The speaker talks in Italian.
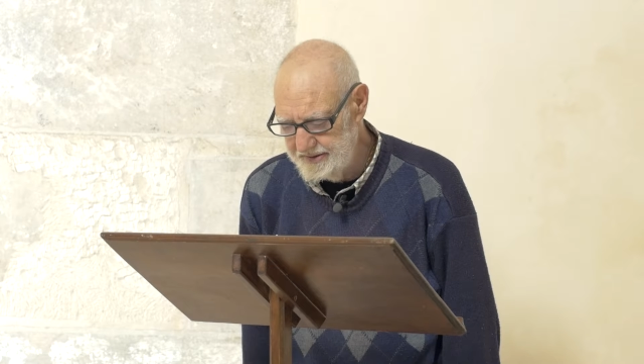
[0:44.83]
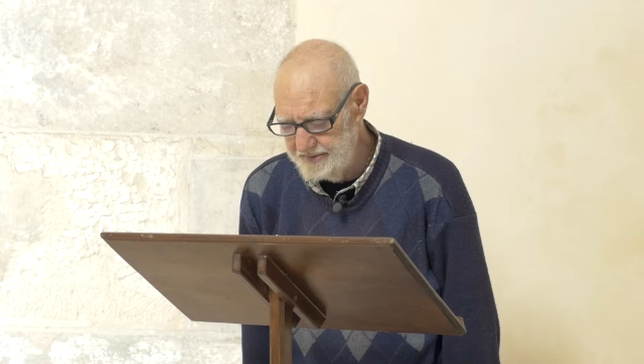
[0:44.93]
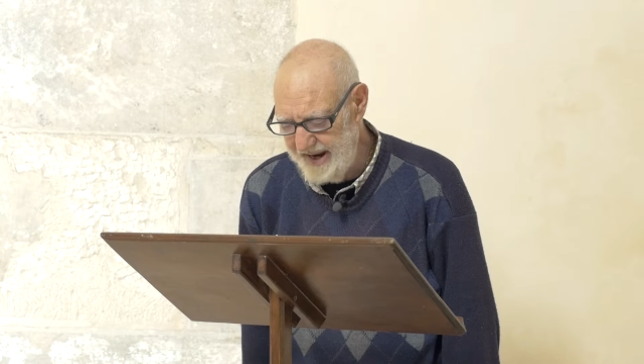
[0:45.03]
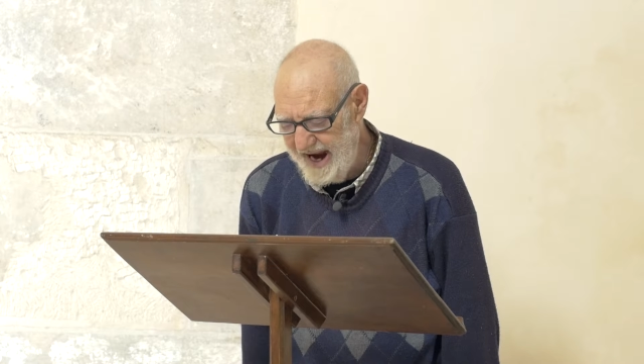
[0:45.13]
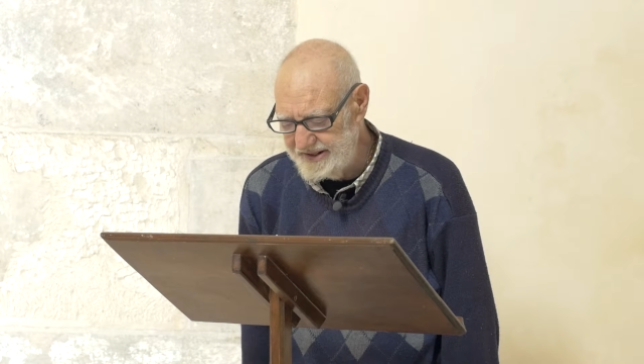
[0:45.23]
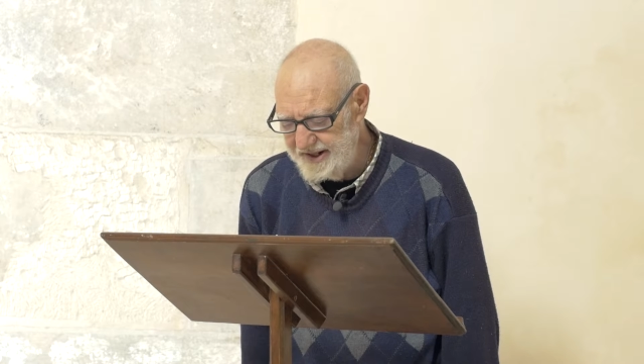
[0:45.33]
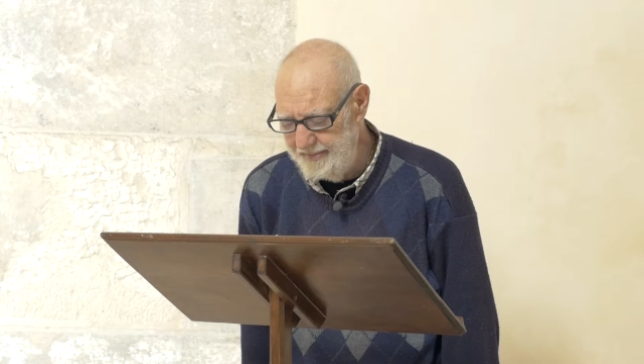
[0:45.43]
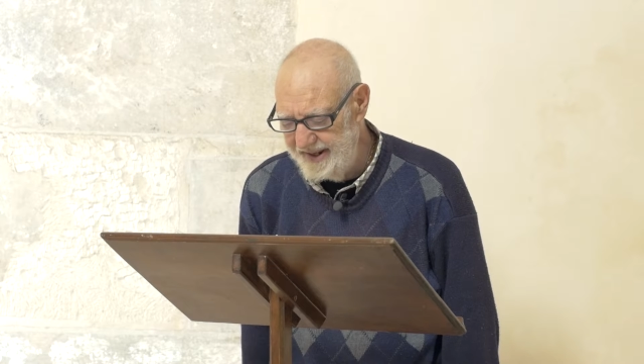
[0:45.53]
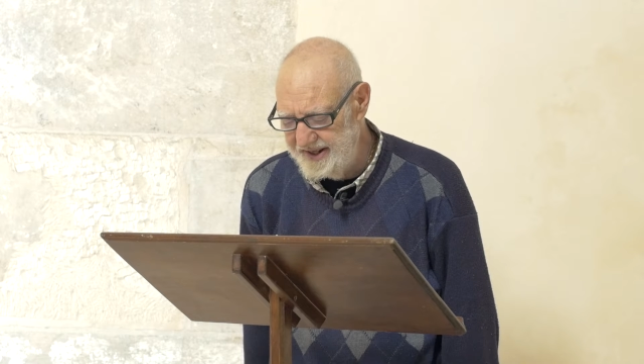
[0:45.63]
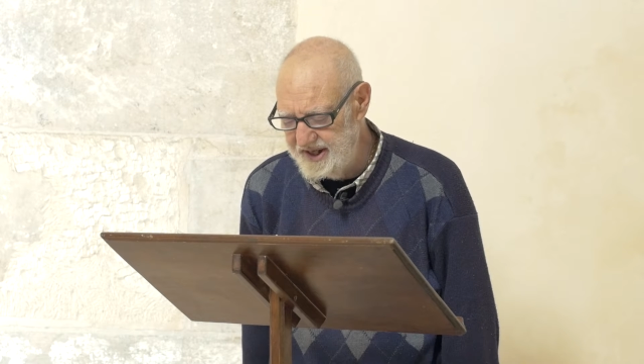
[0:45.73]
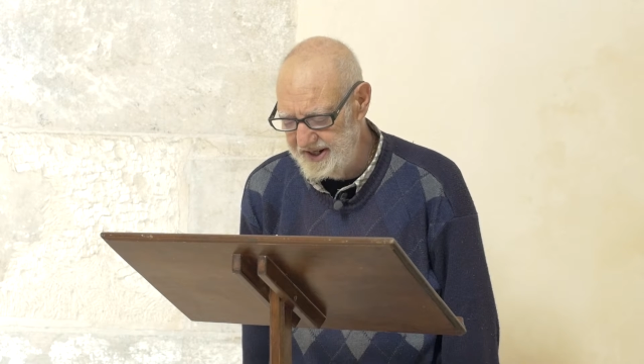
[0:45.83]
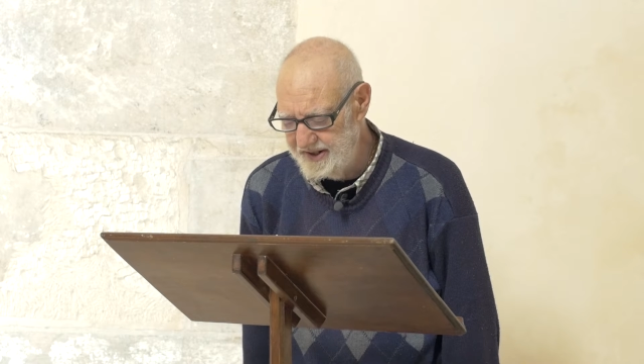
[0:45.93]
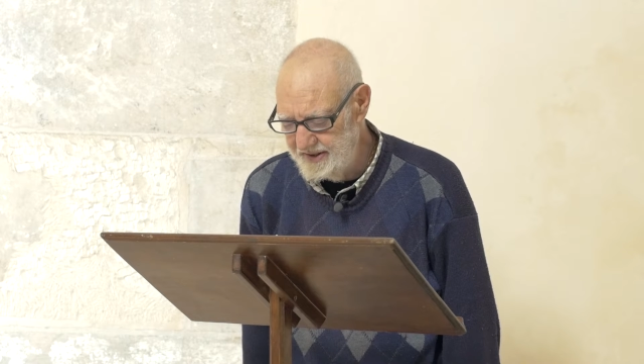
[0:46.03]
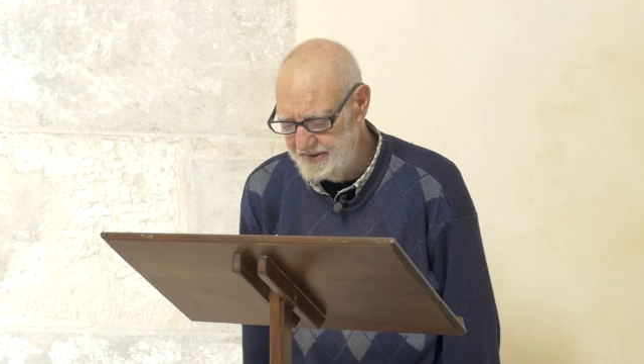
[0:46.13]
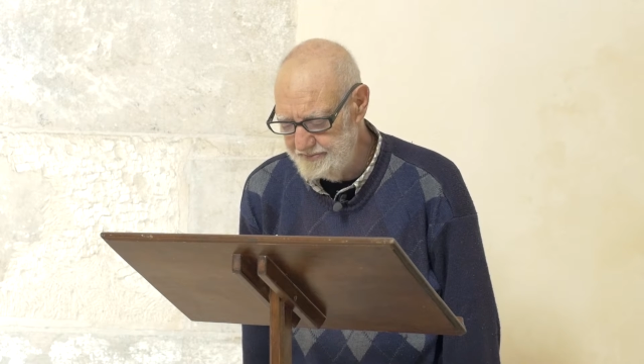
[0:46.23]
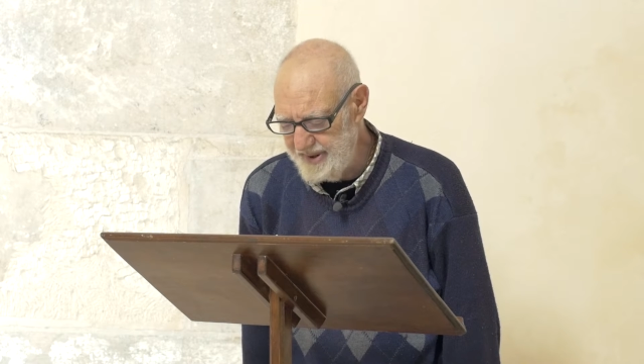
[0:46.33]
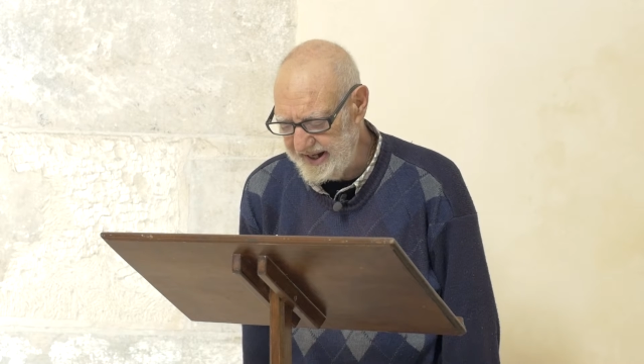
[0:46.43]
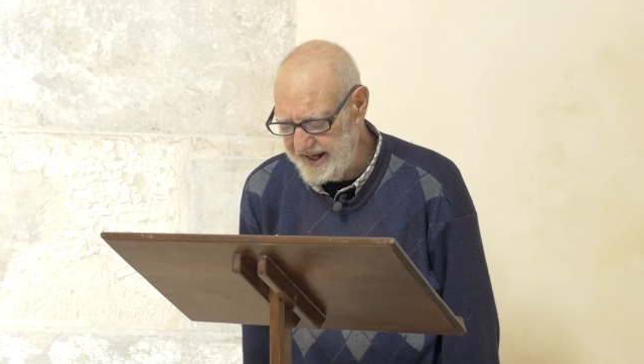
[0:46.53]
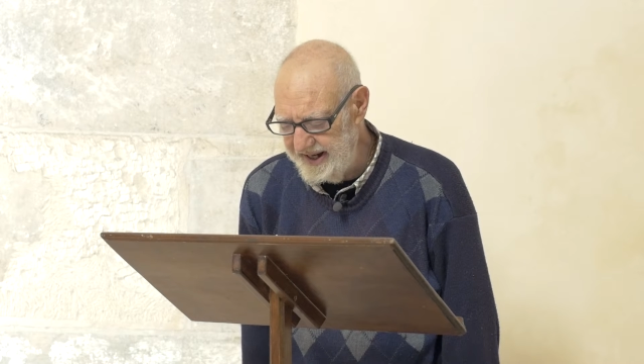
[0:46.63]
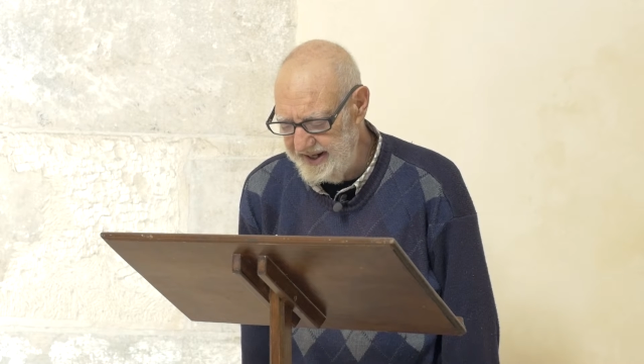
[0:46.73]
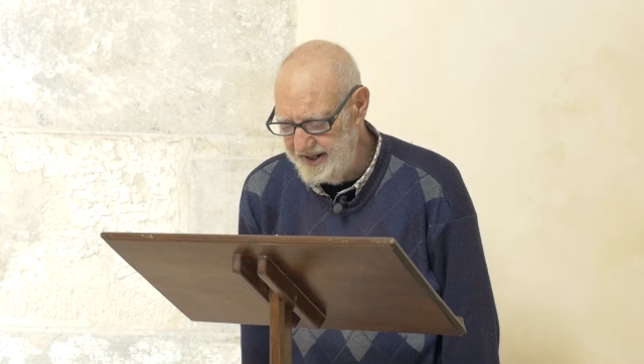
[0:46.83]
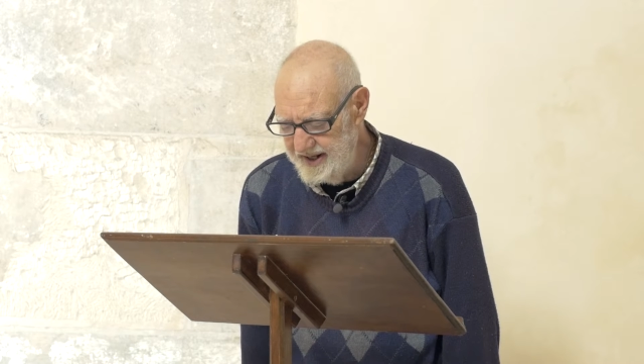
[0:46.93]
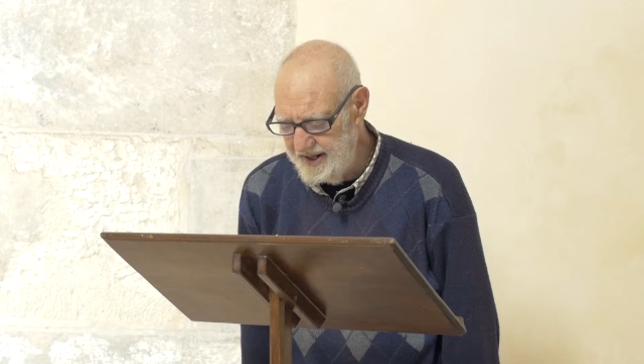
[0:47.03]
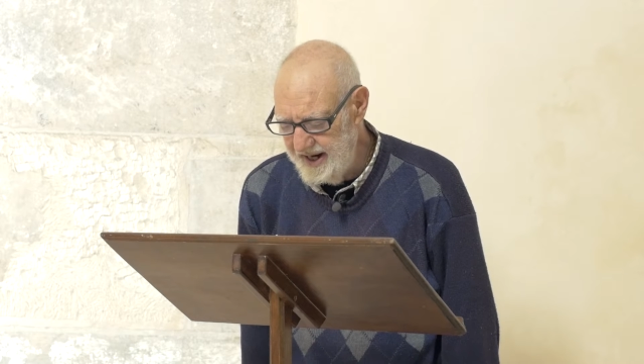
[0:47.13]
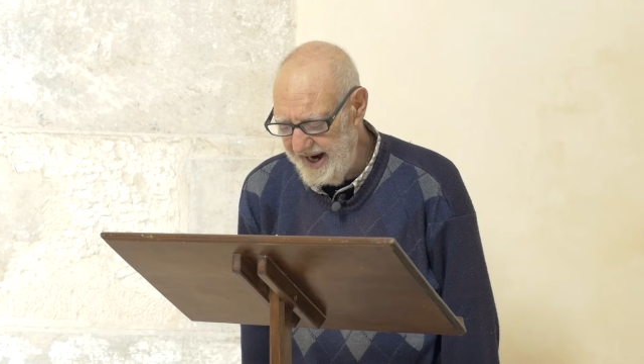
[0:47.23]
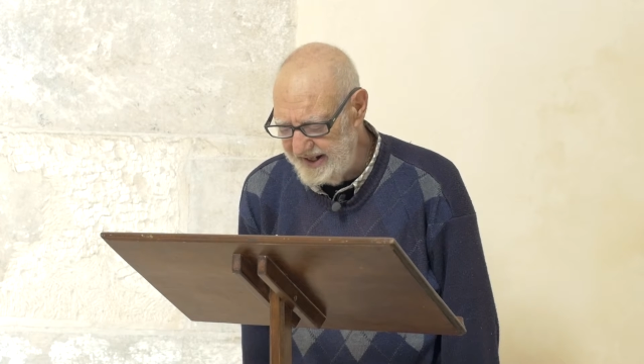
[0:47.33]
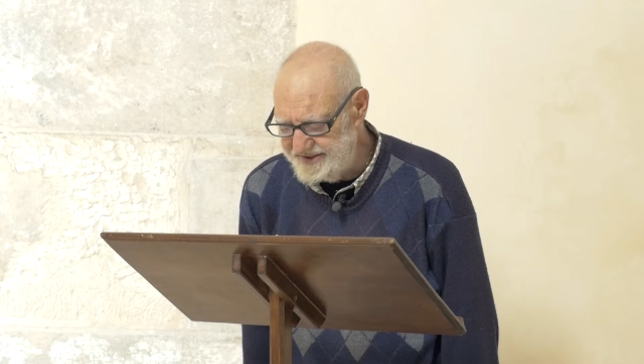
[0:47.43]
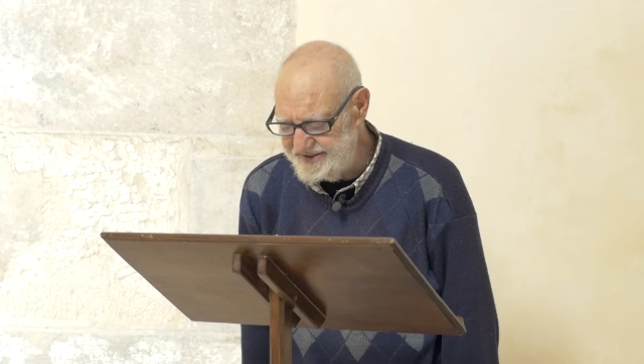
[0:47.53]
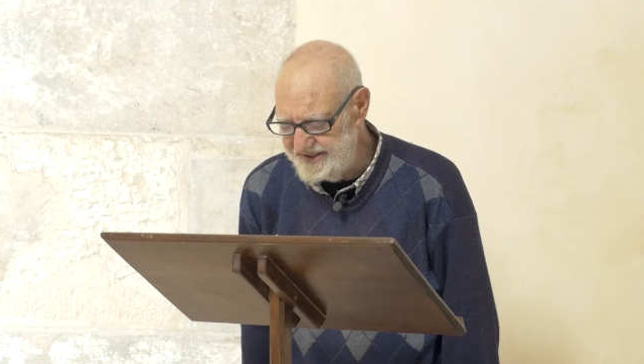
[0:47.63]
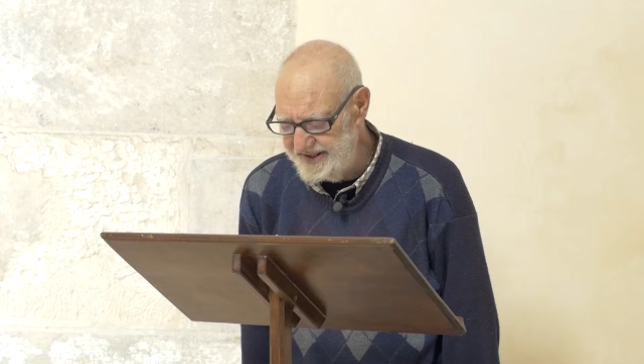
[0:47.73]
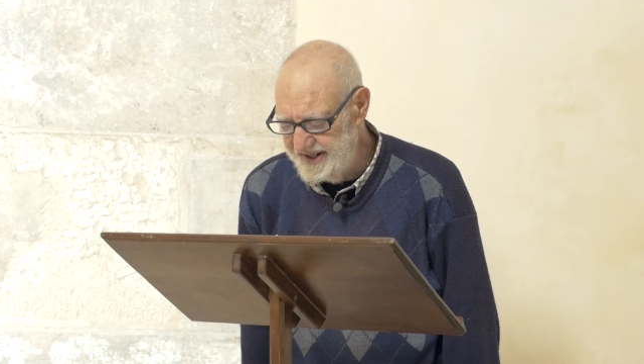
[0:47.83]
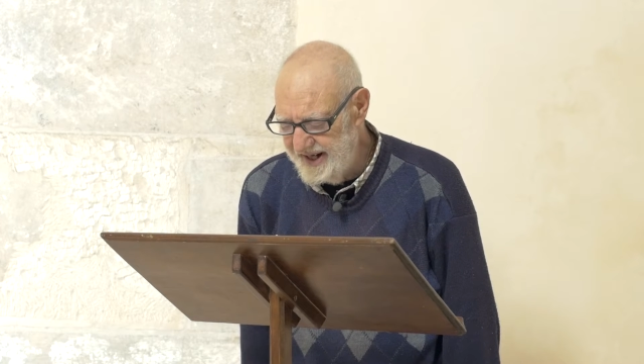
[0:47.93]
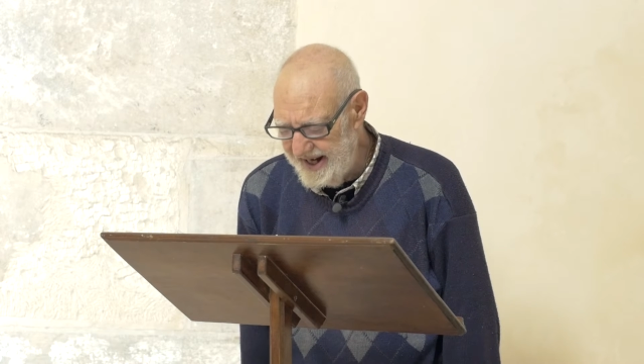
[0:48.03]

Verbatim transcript: Beati i miti, perché essi